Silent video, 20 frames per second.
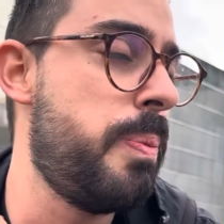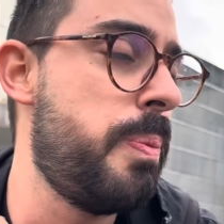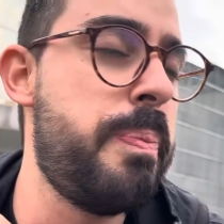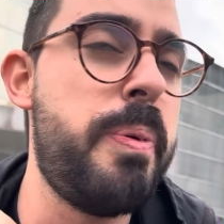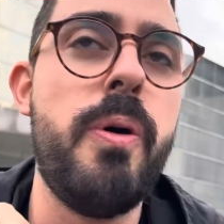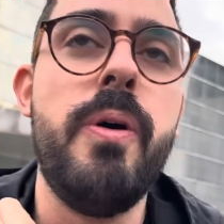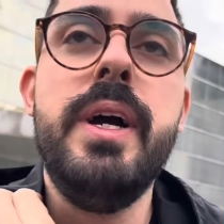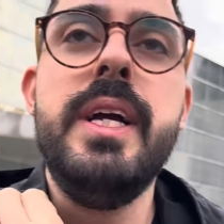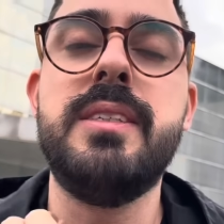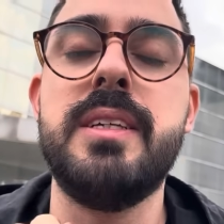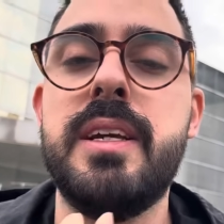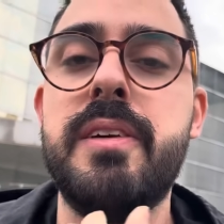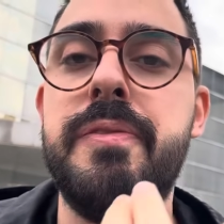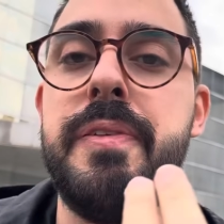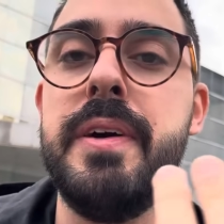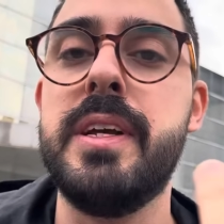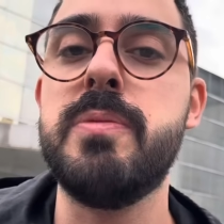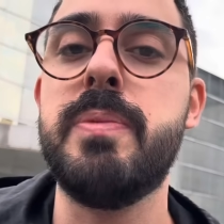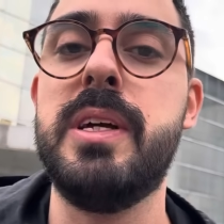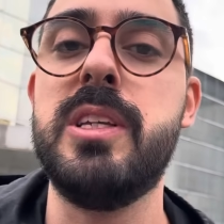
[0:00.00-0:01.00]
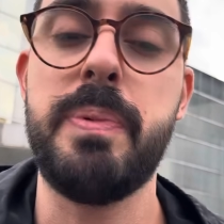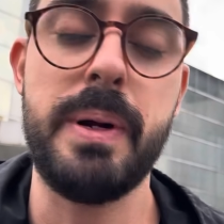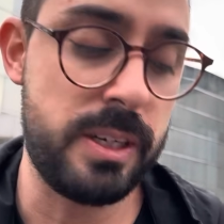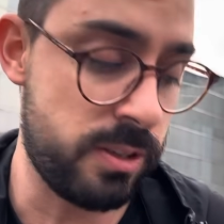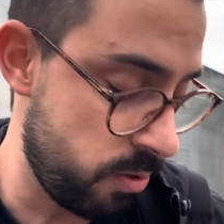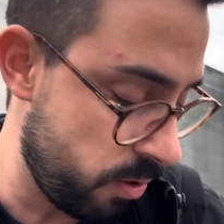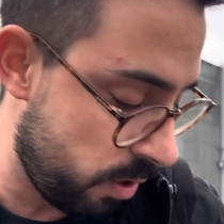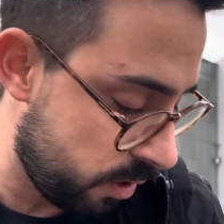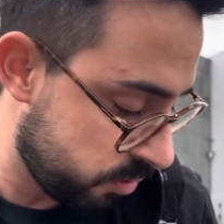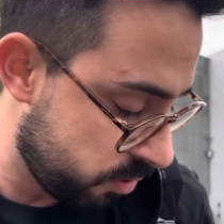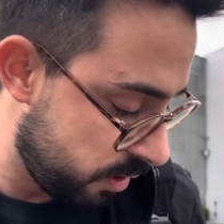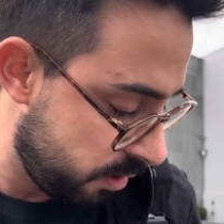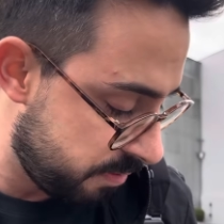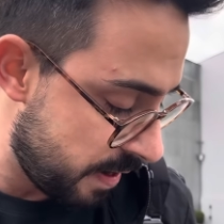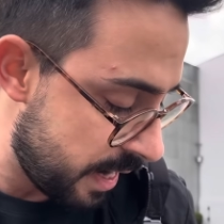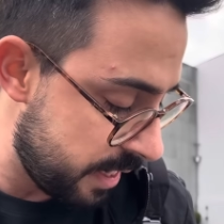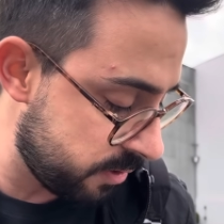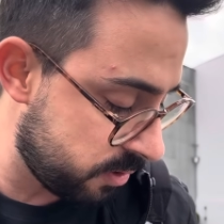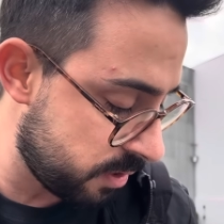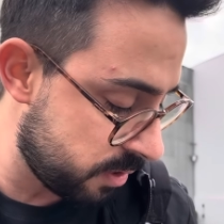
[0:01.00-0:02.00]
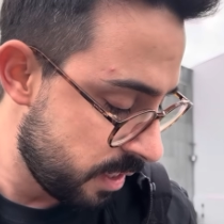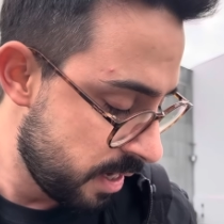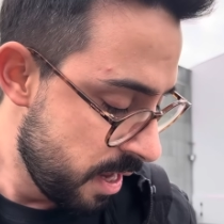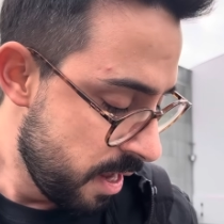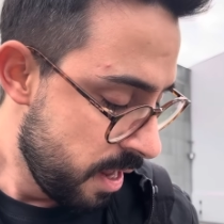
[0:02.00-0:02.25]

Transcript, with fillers: pô, esse aqui faz mais parte do nosso universo,